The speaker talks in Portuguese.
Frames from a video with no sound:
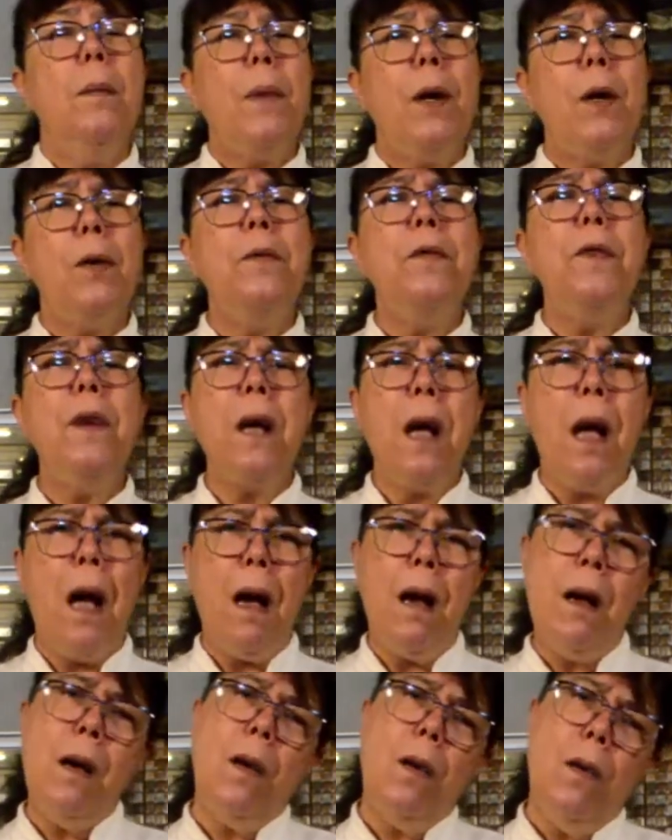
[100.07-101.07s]
para não
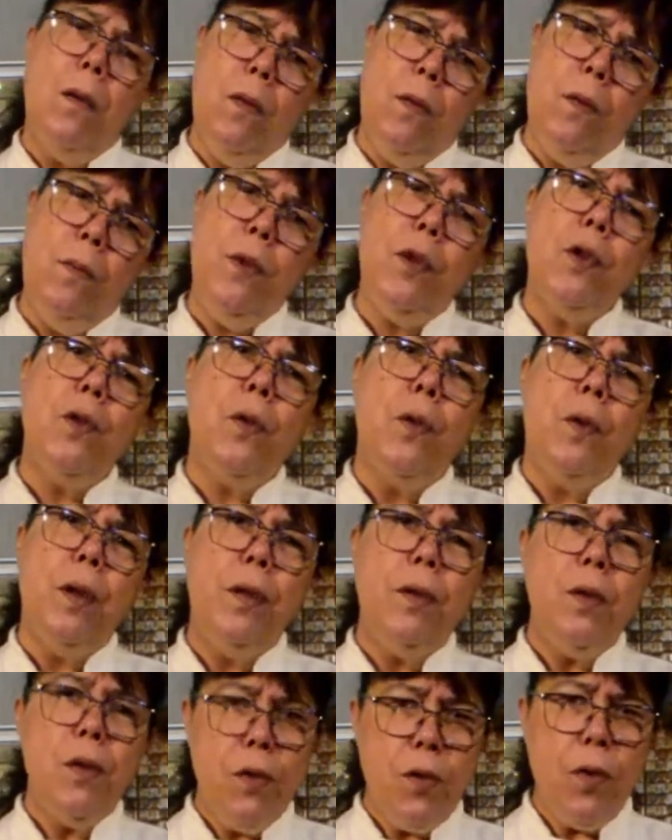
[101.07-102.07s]
ficar um
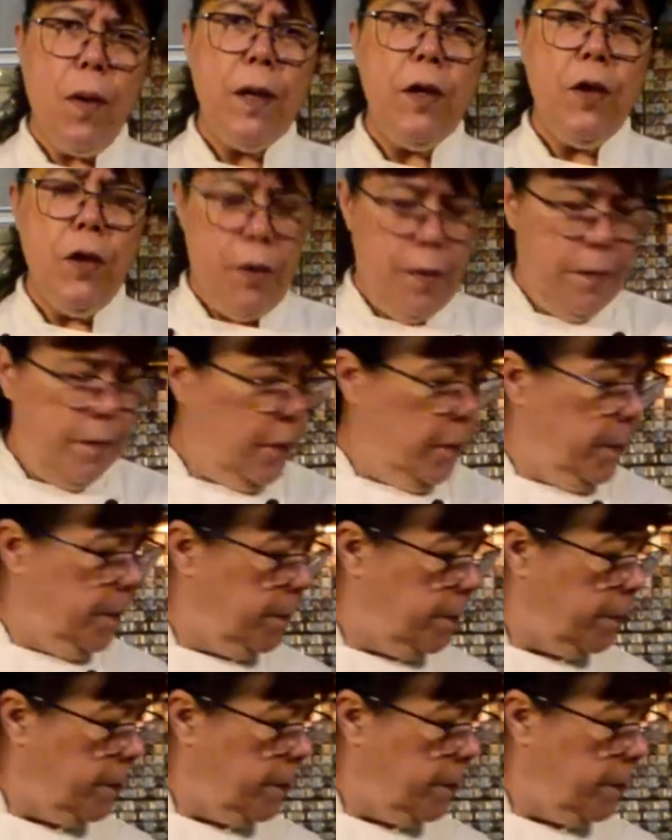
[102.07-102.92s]
biscoito enjoativo.